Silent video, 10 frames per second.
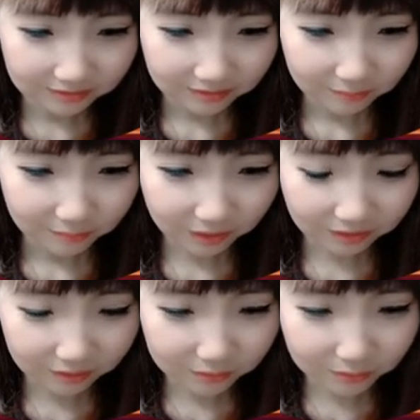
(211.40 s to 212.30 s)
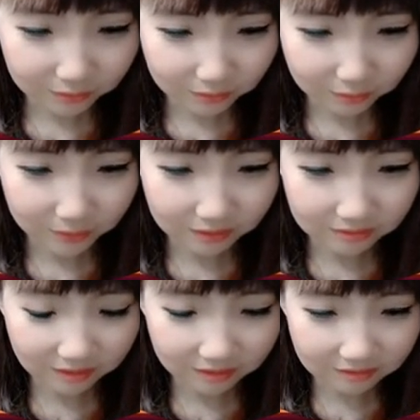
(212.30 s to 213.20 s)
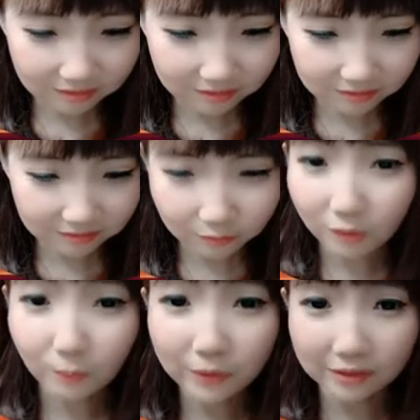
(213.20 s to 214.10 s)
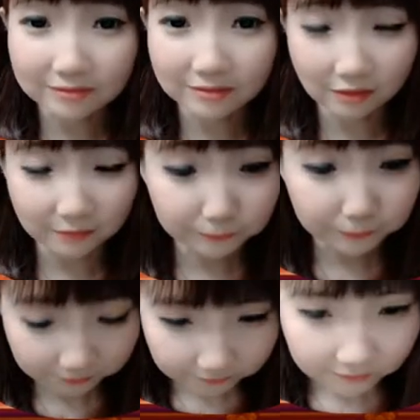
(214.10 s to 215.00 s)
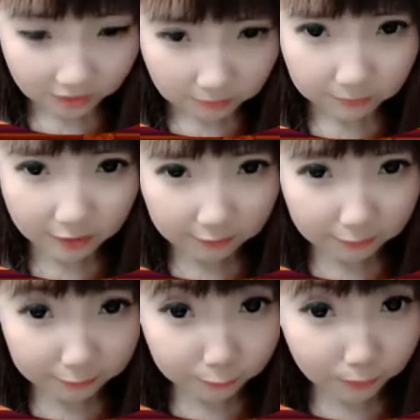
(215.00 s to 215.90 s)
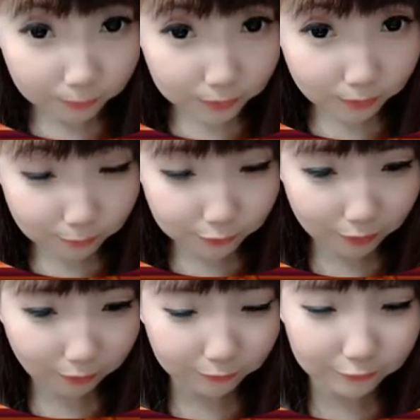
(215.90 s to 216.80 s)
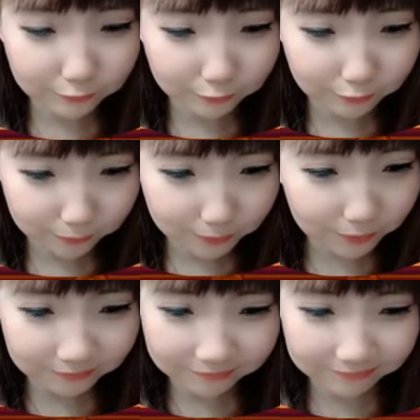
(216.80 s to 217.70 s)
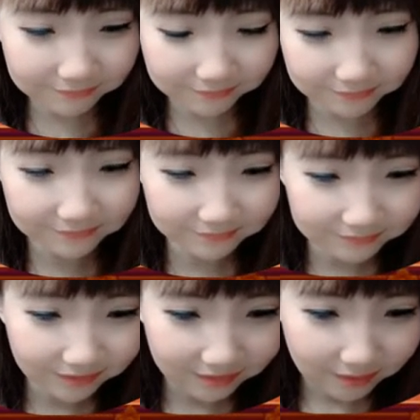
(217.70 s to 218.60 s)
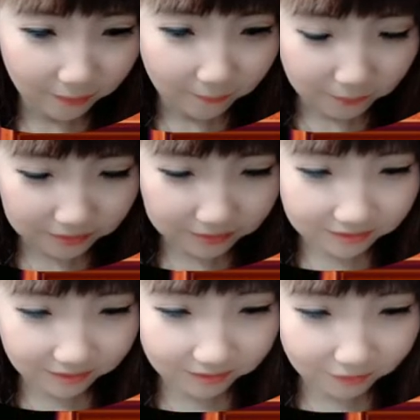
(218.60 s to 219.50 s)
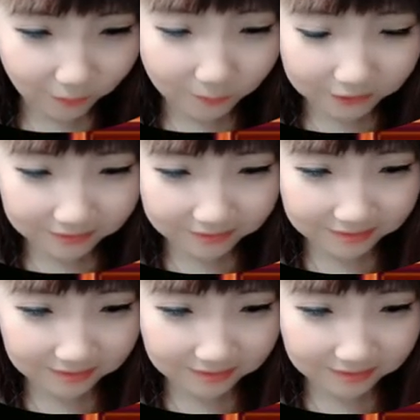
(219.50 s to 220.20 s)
mereka tuh ada pasangan yang luar biasa ada anaknya udah besar-besar gitu loh tapi hmm, masih sangat romantis